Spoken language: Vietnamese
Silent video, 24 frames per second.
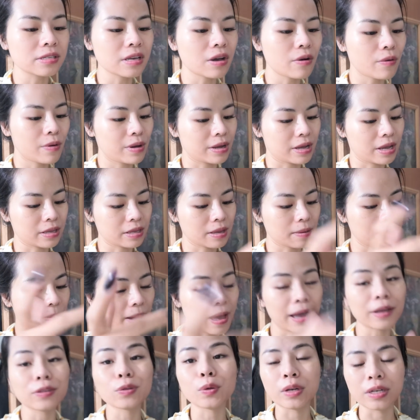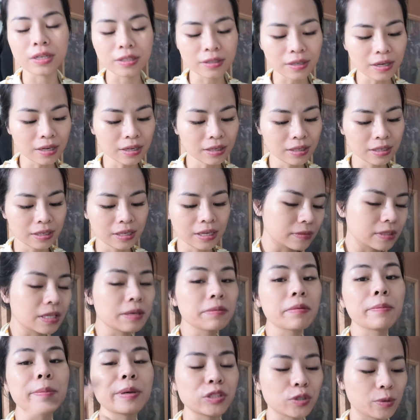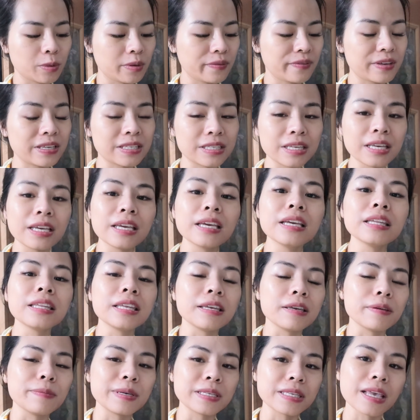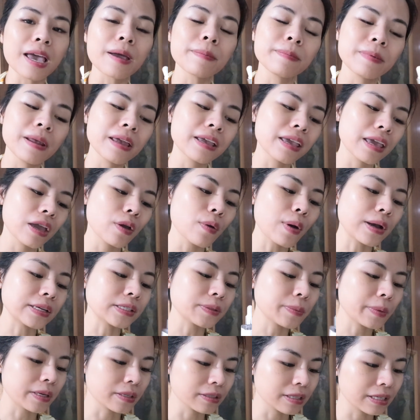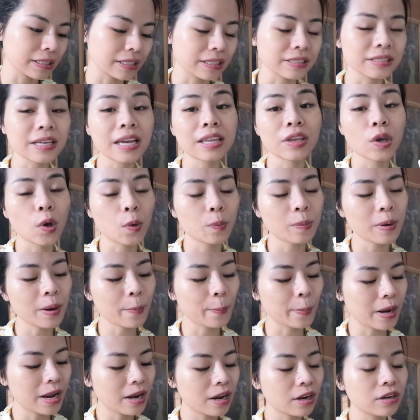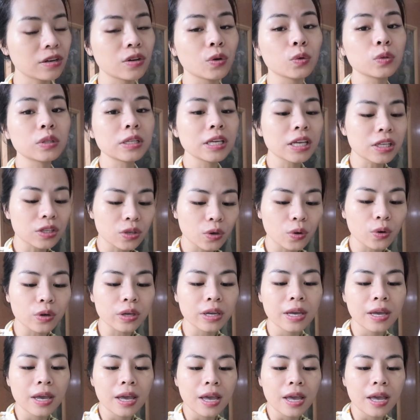sau khoảng tầm hai tuần nữa. Khi mà mình chuẩn bị vệ sinh ý, thì mình sẽ update kết quả cho mọi người. Thực ra thì hôm nay mới là lần đầu tiên thôi.